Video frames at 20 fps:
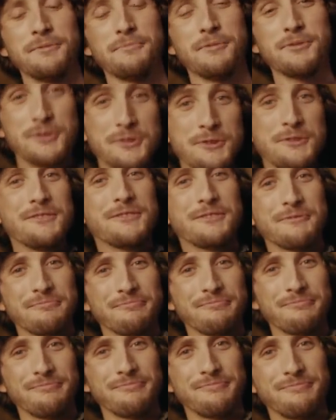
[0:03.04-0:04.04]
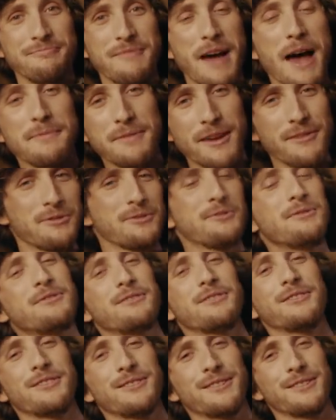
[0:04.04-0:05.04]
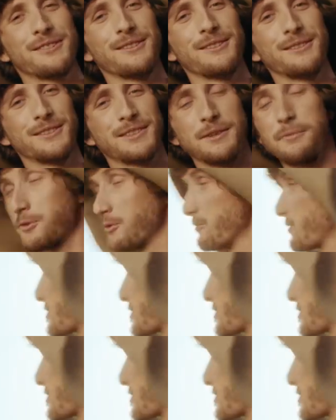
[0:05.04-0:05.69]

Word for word: Bonjour Ben bienvenue, euh, c'est mon